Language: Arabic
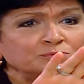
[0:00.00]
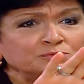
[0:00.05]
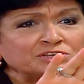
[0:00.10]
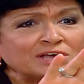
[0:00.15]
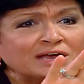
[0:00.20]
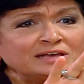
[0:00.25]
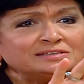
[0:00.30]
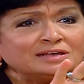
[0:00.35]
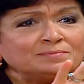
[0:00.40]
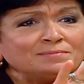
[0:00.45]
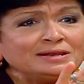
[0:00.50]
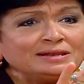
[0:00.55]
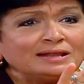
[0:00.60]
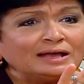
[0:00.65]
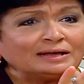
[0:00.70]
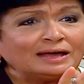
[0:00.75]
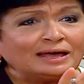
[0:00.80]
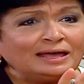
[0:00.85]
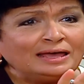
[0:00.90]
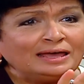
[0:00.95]
مش عايزه
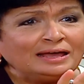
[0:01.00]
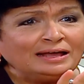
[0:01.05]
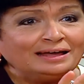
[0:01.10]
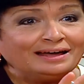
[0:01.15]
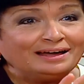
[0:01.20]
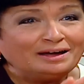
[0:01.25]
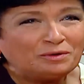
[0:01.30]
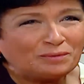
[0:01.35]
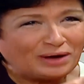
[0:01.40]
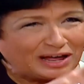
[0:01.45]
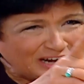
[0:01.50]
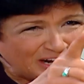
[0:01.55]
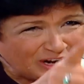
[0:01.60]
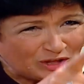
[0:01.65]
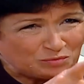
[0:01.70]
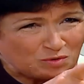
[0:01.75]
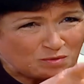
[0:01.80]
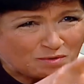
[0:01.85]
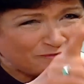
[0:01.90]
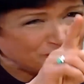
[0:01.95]
منك حاجه وعلى
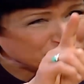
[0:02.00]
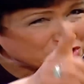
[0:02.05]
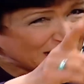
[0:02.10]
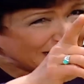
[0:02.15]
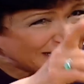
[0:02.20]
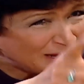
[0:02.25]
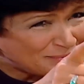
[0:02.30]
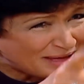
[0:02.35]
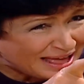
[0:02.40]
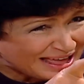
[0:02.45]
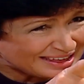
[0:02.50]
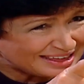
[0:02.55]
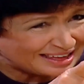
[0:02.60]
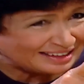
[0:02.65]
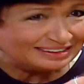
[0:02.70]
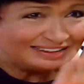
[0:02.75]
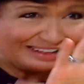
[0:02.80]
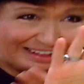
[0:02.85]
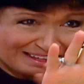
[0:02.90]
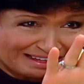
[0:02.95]
العموم مفيش حاجه
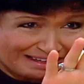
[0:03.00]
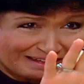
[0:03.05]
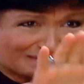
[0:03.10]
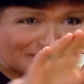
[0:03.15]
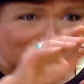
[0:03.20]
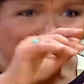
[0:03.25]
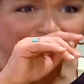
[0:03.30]
باقيه اه